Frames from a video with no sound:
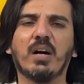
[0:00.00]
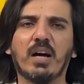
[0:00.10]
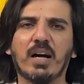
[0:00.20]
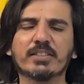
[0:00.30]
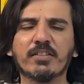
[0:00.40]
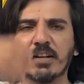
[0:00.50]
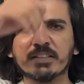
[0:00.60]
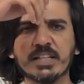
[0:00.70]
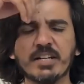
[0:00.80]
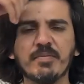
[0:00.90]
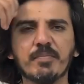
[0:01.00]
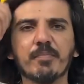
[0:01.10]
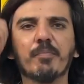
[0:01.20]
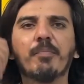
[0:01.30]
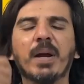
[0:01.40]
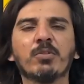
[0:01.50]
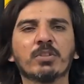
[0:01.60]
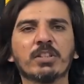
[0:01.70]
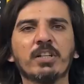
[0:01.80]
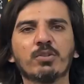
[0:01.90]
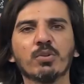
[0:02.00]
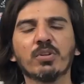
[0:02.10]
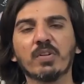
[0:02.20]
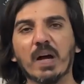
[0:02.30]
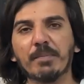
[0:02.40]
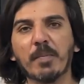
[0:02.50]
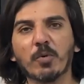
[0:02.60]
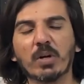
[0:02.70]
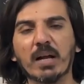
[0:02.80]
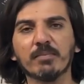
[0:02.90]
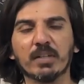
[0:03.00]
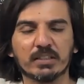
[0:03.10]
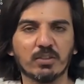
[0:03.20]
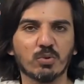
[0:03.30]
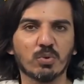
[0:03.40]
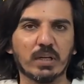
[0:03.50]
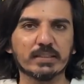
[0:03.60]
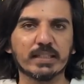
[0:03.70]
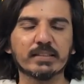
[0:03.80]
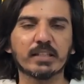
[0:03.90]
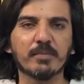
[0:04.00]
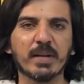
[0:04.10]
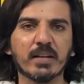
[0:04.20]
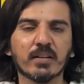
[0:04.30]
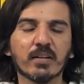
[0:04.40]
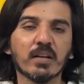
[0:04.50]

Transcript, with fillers: असल नादरीन मैं हूं असद तूर अपने प्रोग्राम तूर अनसेंसर्ड में